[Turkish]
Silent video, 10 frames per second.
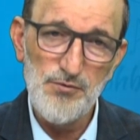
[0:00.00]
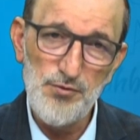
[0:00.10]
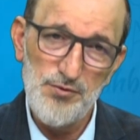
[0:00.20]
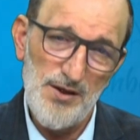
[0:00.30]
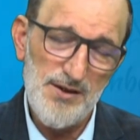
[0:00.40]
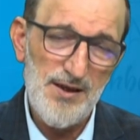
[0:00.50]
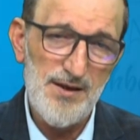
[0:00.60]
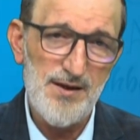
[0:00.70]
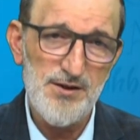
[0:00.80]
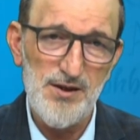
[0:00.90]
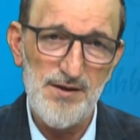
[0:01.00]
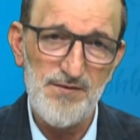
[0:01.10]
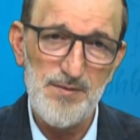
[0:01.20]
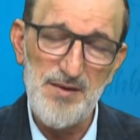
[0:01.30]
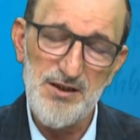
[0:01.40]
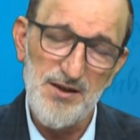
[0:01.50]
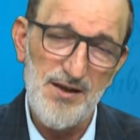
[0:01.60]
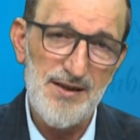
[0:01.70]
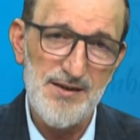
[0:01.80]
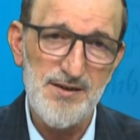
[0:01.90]
dünya telaşa ve
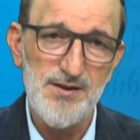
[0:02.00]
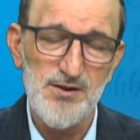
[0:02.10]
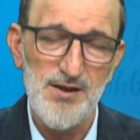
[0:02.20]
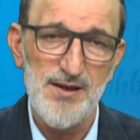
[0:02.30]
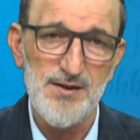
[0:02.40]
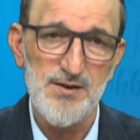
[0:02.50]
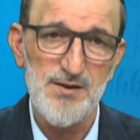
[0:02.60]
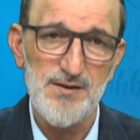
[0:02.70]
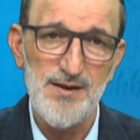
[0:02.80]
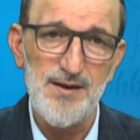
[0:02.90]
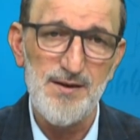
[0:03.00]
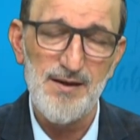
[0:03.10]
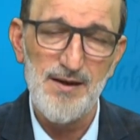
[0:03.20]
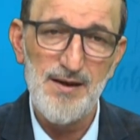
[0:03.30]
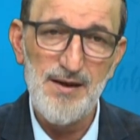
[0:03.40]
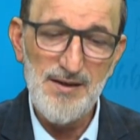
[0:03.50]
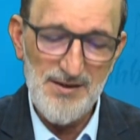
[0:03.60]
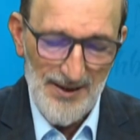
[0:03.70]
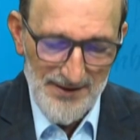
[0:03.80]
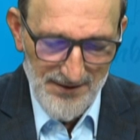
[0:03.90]
meşgalesi içerisinde
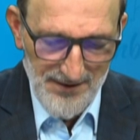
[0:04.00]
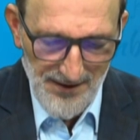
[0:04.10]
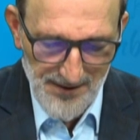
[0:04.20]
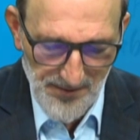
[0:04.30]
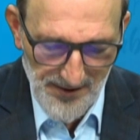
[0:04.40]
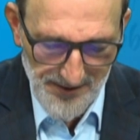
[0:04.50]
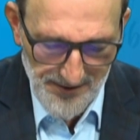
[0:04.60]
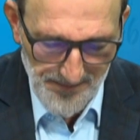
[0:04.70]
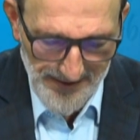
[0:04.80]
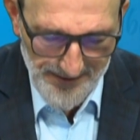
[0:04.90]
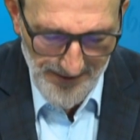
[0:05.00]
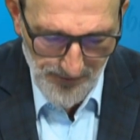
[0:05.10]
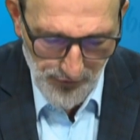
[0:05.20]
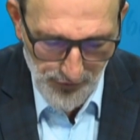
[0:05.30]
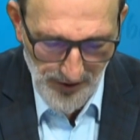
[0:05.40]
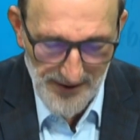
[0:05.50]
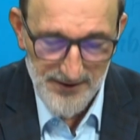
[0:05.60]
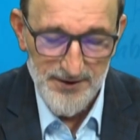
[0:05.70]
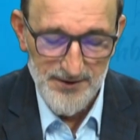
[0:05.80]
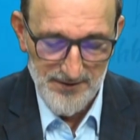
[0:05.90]
kendini heba etmekten
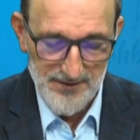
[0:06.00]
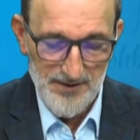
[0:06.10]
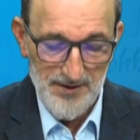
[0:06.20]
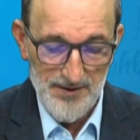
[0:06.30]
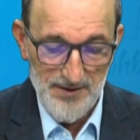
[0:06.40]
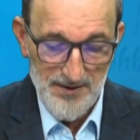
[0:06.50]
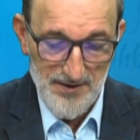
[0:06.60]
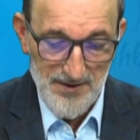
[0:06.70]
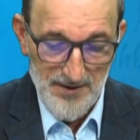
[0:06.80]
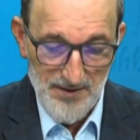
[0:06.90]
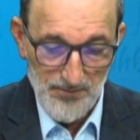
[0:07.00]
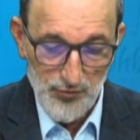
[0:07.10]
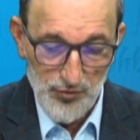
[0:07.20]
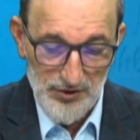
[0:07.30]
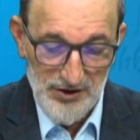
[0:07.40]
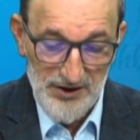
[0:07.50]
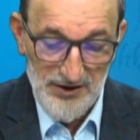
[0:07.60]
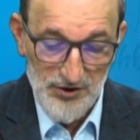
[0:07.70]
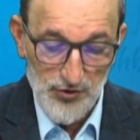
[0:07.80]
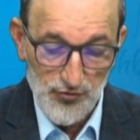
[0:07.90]
kurtar. Bu
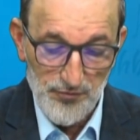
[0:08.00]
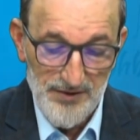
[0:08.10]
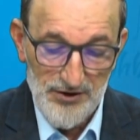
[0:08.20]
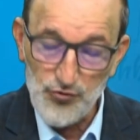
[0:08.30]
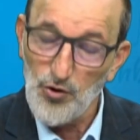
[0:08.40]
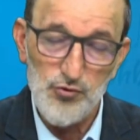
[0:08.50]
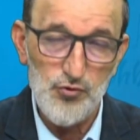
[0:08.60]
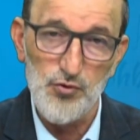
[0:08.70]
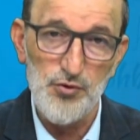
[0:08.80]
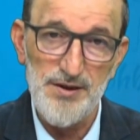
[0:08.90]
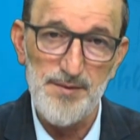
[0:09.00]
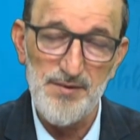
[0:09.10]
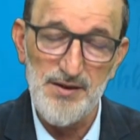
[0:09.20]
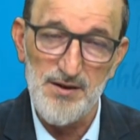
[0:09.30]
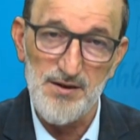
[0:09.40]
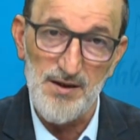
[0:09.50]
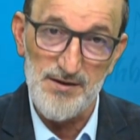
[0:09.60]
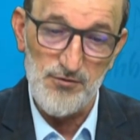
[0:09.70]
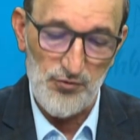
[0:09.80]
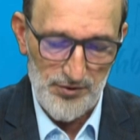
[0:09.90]
ikinci cümle çok çok önemlidir
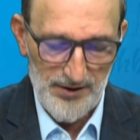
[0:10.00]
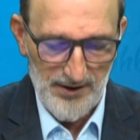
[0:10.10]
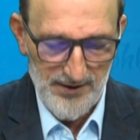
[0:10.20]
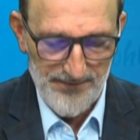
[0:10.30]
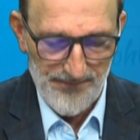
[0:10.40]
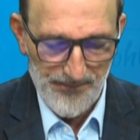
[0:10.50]
kanıt olarak.